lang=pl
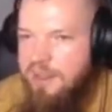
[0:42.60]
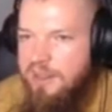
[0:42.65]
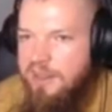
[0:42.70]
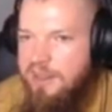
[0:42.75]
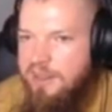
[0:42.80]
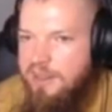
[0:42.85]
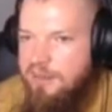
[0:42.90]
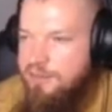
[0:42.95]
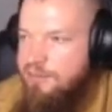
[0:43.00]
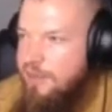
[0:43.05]

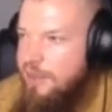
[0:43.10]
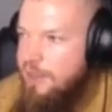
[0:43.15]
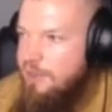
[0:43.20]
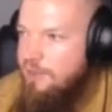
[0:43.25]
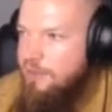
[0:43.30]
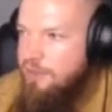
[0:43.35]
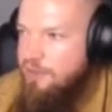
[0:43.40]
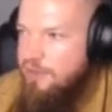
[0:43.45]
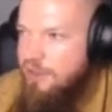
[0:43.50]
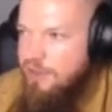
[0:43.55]
E,
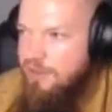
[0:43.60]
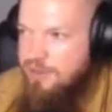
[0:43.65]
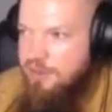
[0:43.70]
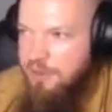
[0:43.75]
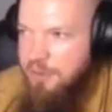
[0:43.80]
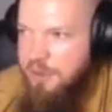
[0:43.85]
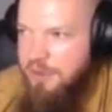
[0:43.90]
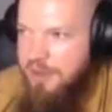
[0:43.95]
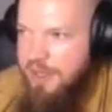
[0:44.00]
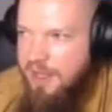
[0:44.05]
Wersow też
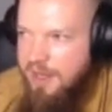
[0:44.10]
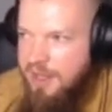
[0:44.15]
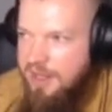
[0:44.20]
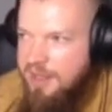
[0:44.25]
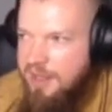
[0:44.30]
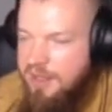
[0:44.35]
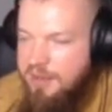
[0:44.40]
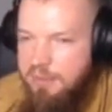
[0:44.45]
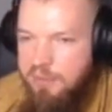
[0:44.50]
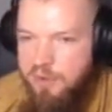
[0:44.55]
sobie da
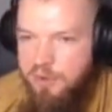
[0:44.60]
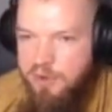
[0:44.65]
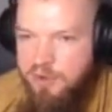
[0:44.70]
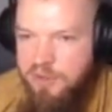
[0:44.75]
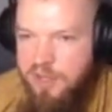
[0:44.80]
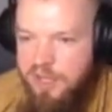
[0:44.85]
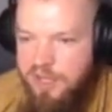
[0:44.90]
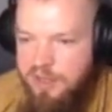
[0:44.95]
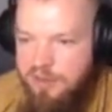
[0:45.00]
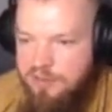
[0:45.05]
radę, bo
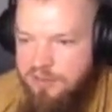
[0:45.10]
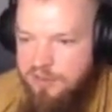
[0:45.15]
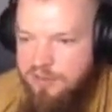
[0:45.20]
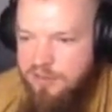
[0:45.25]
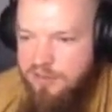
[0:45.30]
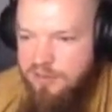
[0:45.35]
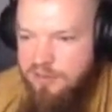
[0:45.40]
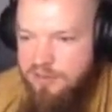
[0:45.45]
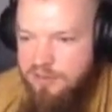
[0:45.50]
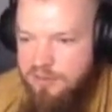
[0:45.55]
ona
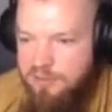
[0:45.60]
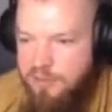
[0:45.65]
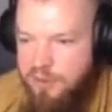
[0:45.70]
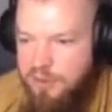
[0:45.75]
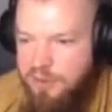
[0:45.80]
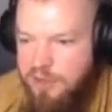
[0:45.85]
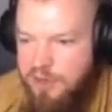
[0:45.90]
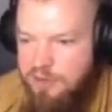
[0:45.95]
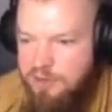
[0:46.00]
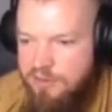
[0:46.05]
jest
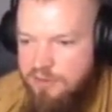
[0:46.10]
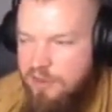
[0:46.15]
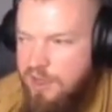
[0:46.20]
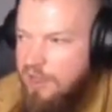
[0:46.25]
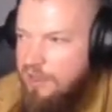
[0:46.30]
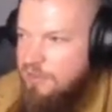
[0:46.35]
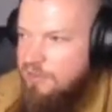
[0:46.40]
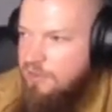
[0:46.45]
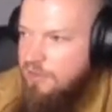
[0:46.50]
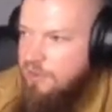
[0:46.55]
mądra
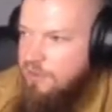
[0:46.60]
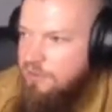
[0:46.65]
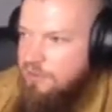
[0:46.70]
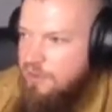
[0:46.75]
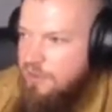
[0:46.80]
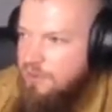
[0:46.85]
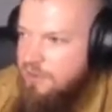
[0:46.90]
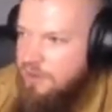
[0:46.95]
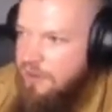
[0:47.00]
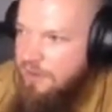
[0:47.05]
A, jeszcze
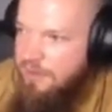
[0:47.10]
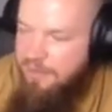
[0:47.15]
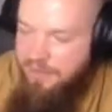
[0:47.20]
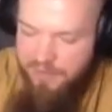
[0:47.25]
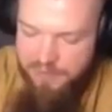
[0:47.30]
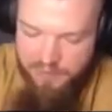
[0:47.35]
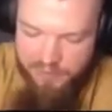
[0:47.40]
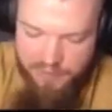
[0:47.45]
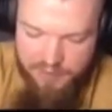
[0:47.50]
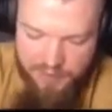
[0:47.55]
Nowciaks.
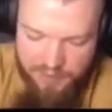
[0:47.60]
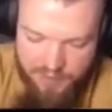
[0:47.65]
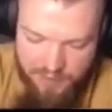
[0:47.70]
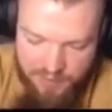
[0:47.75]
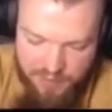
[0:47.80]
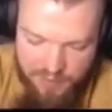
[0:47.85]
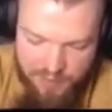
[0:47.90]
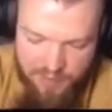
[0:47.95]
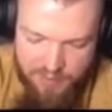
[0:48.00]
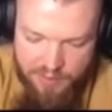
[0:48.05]

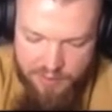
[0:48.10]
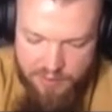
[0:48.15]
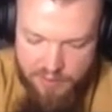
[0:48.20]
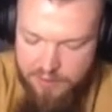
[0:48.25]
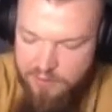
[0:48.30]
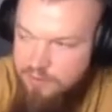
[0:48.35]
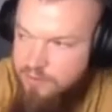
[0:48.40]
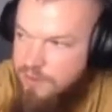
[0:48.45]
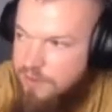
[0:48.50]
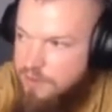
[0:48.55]

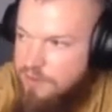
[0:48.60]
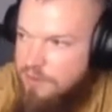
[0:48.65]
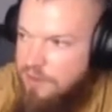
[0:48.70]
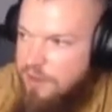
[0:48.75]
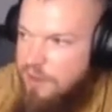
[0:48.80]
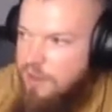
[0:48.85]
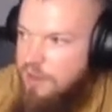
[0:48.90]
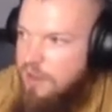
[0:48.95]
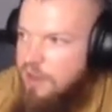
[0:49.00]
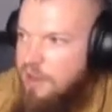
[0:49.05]
Nowciaks.
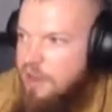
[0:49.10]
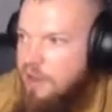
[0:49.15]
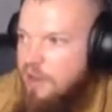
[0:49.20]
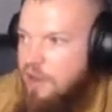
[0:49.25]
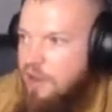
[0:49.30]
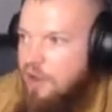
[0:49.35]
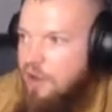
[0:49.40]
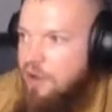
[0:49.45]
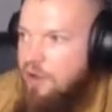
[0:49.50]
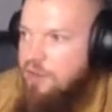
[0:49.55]

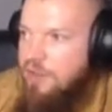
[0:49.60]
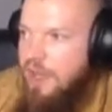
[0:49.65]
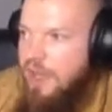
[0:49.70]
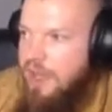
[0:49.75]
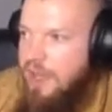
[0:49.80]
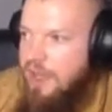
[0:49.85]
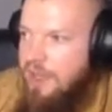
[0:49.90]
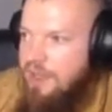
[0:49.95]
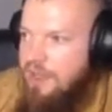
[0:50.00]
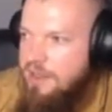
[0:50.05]

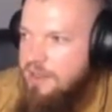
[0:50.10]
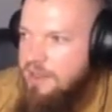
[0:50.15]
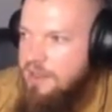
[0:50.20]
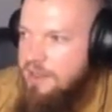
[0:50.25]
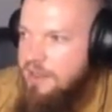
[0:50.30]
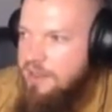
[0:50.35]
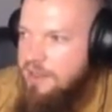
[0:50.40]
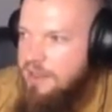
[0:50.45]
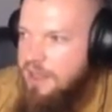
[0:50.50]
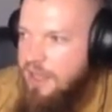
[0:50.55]
Ona
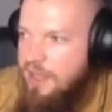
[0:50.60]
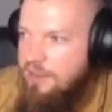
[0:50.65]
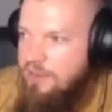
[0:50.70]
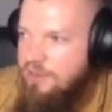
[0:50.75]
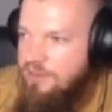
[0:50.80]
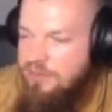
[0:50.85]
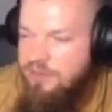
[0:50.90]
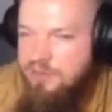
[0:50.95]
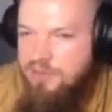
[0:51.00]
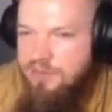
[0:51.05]
y,
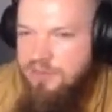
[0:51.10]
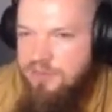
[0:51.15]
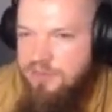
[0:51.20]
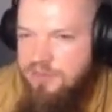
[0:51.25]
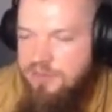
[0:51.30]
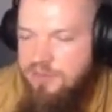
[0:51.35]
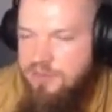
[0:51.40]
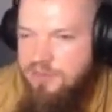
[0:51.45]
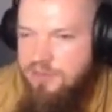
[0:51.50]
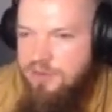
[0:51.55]
też
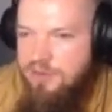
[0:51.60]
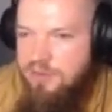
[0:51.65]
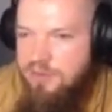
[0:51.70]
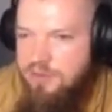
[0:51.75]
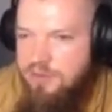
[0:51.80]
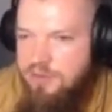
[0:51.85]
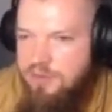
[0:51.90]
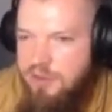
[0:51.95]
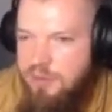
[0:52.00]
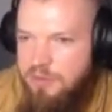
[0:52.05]

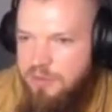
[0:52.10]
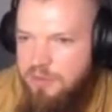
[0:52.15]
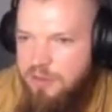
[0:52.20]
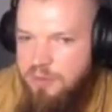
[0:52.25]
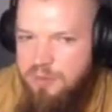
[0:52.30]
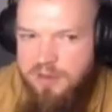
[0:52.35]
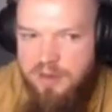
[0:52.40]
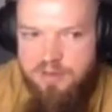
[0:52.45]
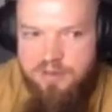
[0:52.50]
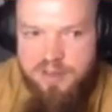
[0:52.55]
y, sobie
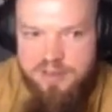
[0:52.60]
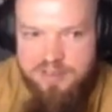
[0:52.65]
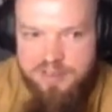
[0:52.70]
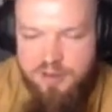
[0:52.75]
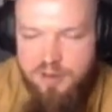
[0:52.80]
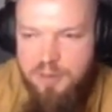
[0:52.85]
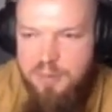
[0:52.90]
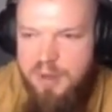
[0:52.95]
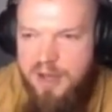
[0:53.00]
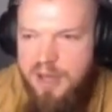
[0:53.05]
zrobiła
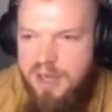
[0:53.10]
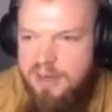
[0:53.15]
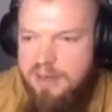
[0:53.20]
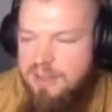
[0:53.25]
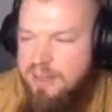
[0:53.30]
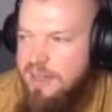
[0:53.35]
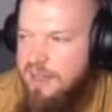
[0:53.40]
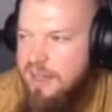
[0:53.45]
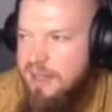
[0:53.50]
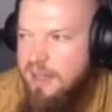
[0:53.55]
własną
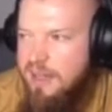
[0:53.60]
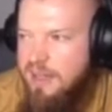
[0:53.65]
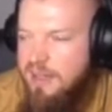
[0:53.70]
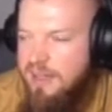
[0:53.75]
markę.